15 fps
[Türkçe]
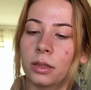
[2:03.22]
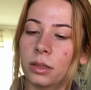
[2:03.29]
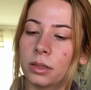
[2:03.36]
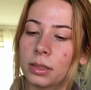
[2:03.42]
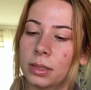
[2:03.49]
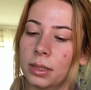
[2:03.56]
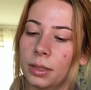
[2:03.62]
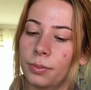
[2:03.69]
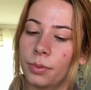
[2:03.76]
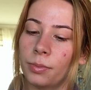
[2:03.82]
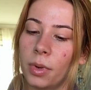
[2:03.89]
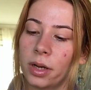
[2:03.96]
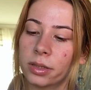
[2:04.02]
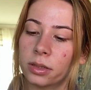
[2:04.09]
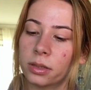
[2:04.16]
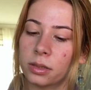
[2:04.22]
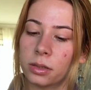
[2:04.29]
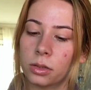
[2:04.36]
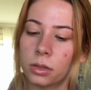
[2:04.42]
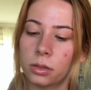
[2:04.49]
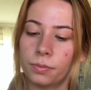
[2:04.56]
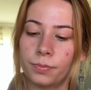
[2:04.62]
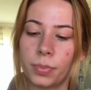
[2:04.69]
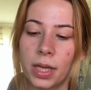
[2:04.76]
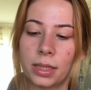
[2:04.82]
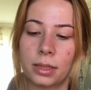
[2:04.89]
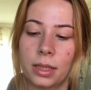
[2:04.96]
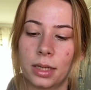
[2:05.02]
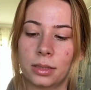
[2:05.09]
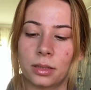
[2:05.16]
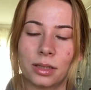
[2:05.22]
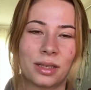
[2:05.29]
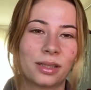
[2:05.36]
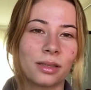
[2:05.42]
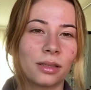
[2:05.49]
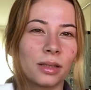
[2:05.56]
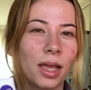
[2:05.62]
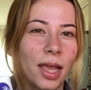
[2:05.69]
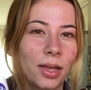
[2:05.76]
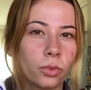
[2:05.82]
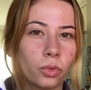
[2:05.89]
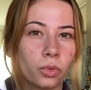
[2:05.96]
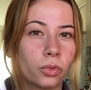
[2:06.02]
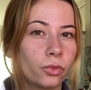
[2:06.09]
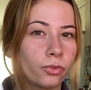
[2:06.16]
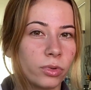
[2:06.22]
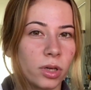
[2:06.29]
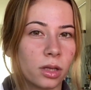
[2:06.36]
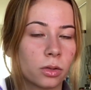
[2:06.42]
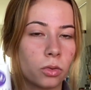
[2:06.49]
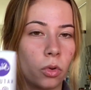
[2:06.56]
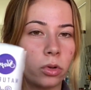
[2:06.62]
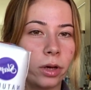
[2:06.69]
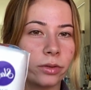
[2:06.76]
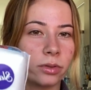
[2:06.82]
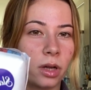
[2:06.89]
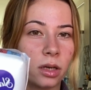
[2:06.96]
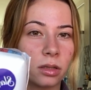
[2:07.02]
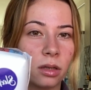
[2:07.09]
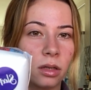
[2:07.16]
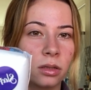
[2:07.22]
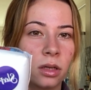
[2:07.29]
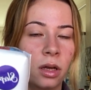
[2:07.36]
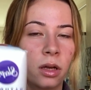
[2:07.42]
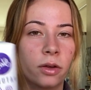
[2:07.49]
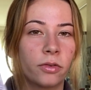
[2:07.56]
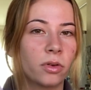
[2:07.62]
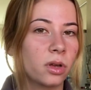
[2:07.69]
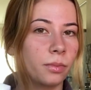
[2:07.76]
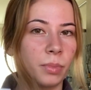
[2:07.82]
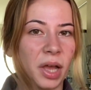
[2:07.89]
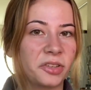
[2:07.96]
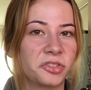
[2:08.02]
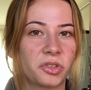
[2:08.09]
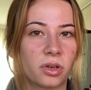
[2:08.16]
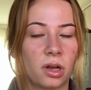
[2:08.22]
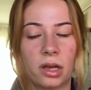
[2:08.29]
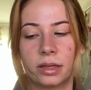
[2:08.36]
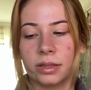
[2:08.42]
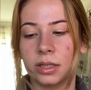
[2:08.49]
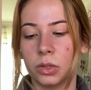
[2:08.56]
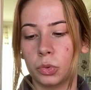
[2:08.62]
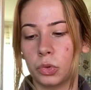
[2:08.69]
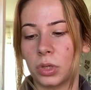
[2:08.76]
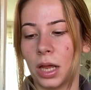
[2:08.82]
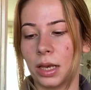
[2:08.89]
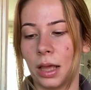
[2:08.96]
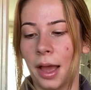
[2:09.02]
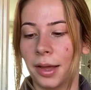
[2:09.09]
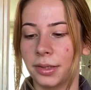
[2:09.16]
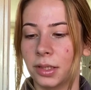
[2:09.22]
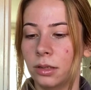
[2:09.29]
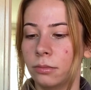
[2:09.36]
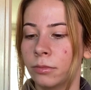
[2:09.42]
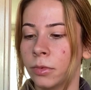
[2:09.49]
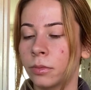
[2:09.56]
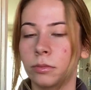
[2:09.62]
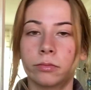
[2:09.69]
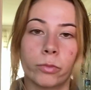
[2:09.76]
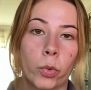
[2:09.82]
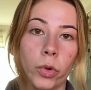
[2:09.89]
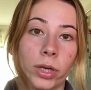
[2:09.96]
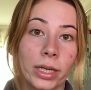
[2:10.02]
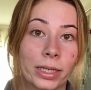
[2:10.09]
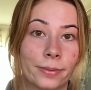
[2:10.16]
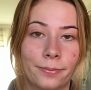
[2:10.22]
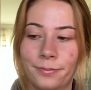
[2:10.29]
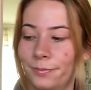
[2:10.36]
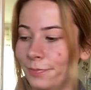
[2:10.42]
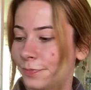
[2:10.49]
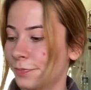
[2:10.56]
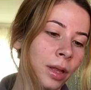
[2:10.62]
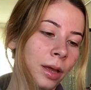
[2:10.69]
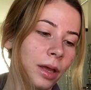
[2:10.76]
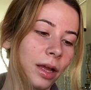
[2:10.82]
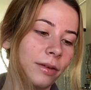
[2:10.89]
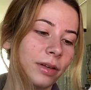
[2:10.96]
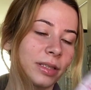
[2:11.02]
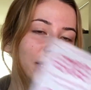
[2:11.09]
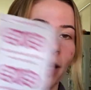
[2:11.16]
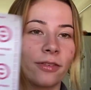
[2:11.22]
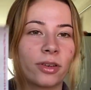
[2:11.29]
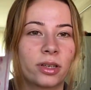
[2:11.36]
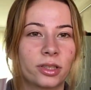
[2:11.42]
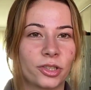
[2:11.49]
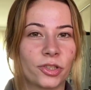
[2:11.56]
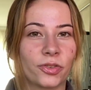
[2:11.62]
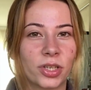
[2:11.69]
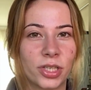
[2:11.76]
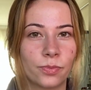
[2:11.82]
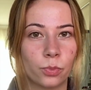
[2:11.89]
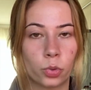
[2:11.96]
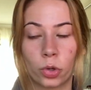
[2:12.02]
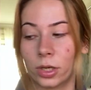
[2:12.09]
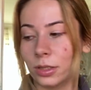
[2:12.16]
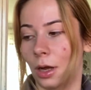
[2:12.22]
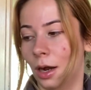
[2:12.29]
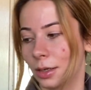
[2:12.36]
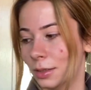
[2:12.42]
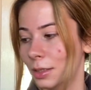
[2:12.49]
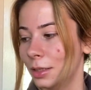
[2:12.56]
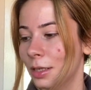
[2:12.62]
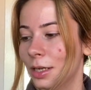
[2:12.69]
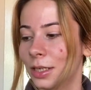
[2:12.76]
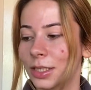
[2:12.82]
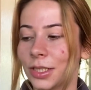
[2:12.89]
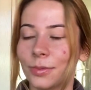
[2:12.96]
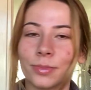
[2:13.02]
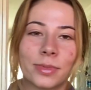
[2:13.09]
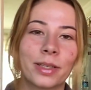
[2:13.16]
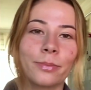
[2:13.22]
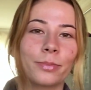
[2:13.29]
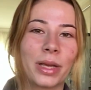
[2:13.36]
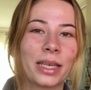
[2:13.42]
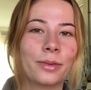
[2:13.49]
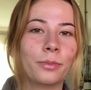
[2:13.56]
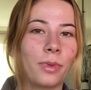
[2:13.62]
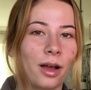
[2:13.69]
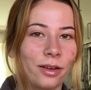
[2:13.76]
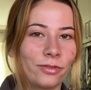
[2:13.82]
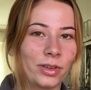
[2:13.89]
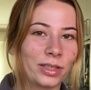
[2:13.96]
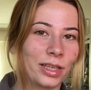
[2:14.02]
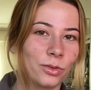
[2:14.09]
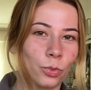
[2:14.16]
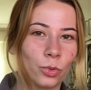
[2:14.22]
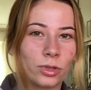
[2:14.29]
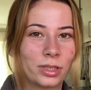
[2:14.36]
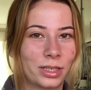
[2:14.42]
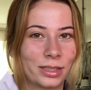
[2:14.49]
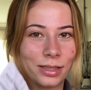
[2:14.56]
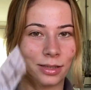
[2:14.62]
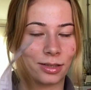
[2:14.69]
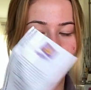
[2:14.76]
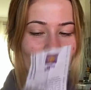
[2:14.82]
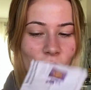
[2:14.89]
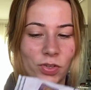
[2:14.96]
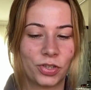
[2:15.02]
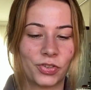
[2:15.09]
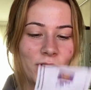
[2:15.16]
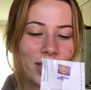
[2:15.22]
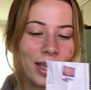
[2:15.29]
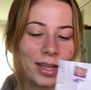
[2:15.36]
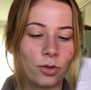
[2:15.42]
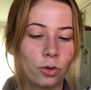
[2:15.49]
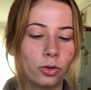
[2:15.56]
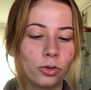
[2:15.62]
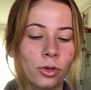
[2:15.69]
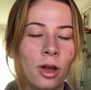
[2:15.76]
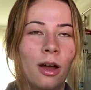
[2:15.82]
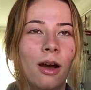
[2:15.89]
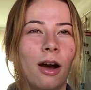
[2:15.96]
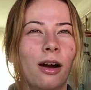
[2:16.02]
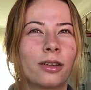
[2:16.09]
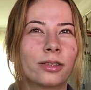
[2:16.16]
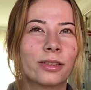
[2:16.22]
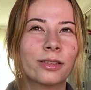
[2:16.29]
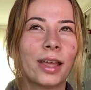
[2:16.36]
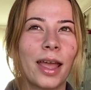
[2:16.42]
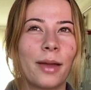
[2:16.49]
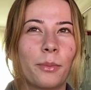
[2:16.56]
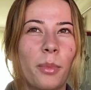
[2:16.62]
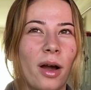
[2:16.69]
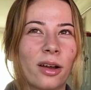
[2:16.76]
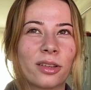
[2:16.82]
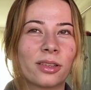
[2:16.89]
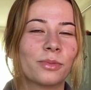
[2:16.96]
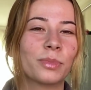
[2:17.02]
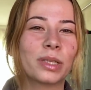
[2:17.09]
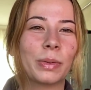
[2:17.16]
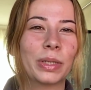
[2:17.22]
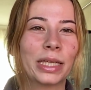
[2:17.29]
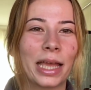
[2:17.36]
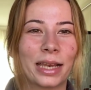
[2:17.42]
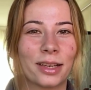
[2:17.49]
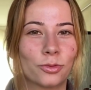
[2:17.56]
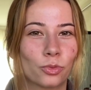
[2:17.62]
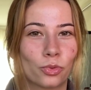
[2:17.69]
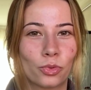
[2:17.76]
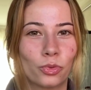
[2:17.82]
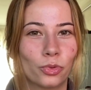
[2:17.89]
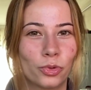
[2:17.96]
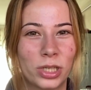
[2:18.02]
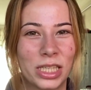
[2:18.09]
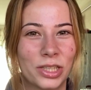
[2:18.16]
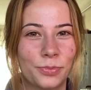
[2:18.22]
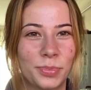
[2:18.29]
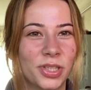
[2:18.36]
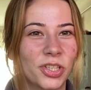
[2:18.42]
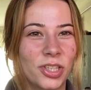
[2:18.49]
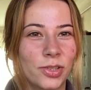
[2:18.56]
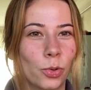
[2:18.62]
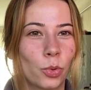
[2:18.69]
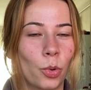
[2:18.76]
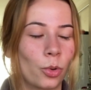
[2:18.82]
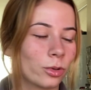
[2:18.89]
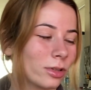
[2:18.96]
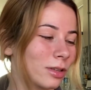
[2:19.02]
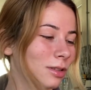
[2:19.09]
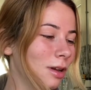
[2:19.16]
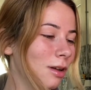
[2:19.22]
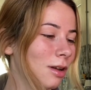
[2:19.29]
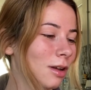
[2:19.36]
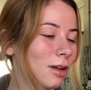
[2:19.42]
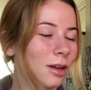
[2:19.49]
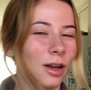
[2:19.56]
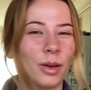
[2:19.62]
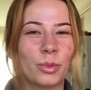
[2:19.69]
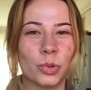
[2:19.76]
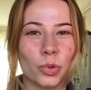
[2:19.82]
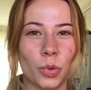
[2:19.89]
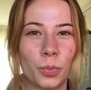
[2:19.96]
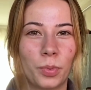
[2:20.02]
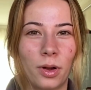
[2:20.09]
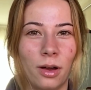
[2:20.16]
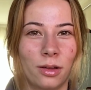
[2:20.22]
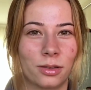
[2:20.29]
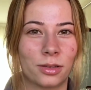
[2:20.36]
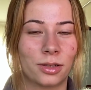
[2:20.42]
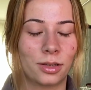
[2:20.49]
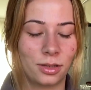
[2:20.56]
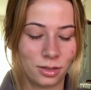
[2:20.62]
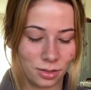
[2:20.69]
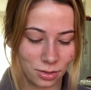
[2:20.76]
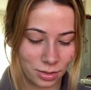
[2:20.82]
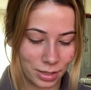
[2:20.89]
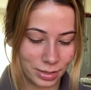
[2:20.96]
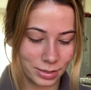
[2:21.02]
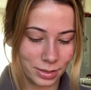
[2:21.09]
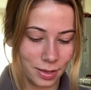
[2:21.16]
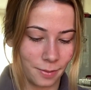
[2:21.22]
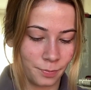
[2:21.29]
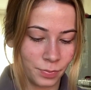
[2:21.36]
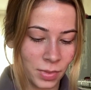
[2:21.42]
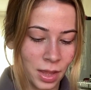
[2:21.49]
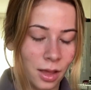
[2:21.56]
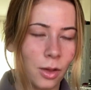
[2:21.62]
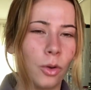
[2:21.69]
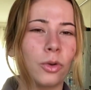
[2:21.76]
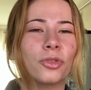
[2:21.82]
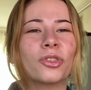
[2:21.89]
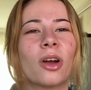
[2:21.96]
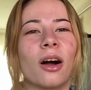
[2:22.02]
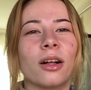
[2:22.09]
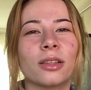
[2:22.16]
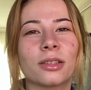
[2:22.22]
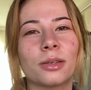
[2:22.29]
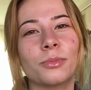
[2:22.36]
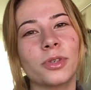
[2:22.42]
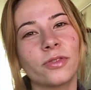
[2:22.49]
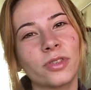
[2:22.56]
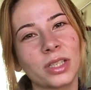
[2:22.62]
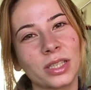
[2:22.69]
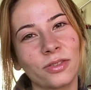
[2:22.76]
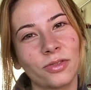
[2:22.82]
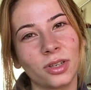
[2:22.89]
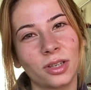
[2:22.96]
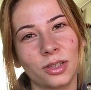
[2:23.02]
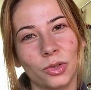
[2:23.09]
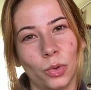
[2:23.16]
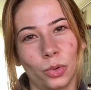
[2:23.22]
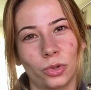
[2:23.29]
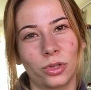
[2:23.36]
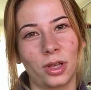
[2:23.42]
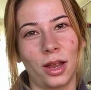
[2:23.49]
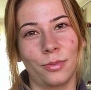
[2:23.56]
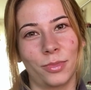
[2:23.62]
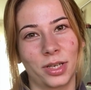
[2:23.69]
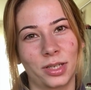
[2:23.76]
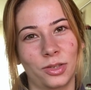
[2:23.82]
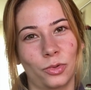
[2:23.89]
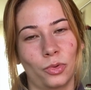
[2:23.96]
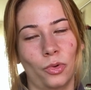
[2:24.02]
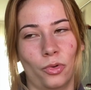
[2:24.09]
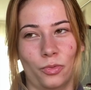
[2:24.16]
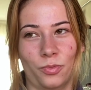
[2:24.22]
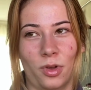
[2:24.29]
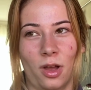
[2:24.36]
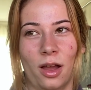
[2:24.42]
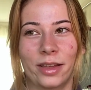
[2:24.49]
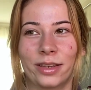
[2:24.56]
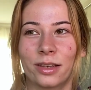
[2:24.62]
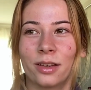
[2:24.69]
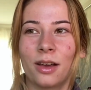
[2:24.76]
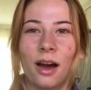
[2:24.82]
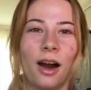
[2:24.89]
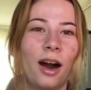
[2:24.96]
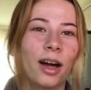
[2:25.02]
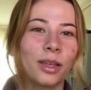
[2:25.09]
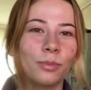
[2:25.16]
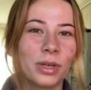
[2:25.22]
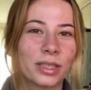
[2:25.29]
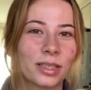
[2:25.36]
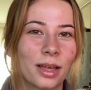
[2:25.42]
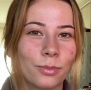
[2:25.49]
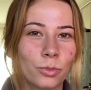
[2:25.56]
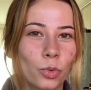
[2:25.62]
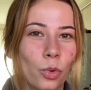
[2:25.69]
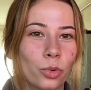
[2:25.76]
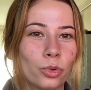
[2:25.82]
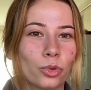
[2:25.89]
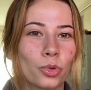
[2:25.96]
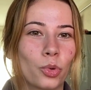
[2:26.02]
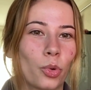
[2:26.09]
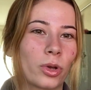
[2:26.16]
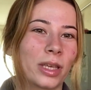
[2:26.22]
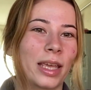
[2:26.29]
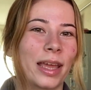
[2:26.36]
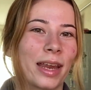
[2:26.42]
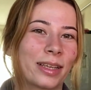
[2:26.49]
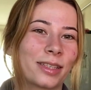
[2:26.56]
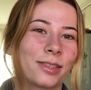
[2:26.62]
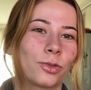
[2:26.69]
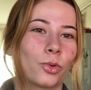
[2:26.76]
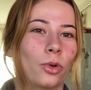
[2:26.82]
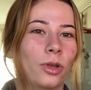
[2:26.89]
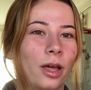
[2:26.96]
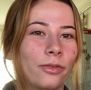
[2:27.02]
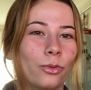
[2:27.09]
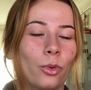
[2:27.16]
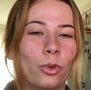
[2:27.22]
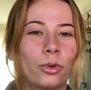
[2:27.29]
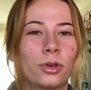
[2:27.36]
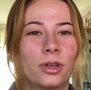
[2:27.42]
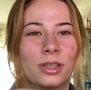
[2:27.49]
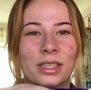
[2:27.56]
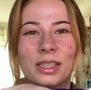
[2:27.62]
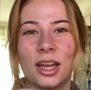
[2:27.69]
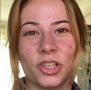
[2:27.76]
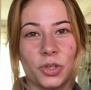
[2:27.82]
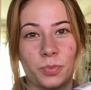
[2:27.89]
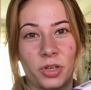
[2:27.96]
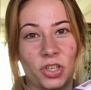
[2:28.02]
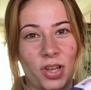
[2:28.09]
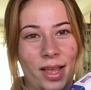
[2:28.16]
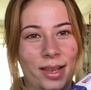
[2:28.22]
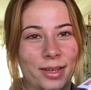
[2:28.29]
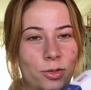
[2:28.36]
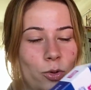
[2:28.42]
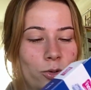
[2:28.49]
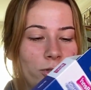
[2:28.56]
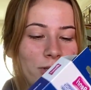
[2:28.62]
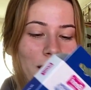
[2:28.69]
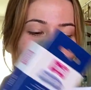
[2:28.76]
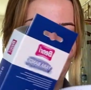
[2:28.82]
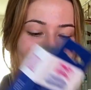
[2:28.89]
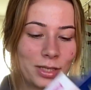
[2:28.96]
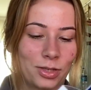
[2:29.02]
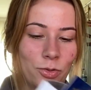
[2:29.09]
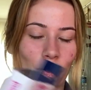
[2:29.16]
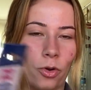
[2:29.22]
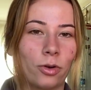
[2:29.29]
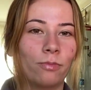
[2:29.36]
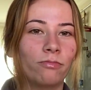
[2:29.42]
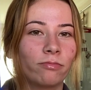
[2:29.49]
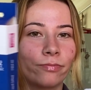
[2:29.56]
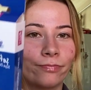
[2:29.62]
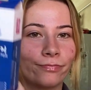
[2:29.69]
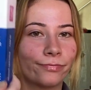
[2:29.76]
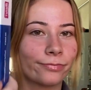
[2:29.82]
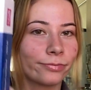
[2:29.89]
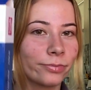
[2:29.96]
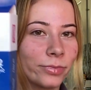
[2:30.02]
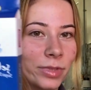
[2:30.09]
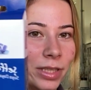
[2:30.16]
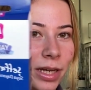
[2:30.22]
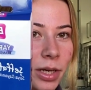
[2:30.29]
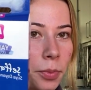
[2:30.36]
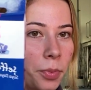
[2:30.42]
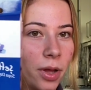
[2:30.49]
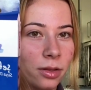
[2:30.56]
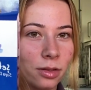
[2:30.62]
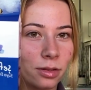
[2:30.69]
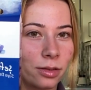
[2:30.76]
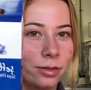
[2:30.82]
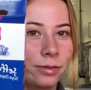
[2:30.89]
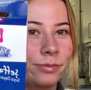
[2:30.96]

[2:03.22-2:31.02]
E, Sleepy markası pedlerin arasında en uygun fiyatlı olanlardan ve bence gayet de güzel yani. Öneririm. Evet eve alışverişim bu kadardı. Şimdi benim mahveden o gratis alışverişine geliyoruz. Aslında baktığım zaman elle tutulur hiçbir şey yok ortada. Ama çok pahalı. Neyse. Önce aldığım ıvır zıvırları göstermek istiyorum ya. Hani almasam da olur. Çok gereksiz olan o saçma şeyleri göstermek istiyorum. Yara bandı.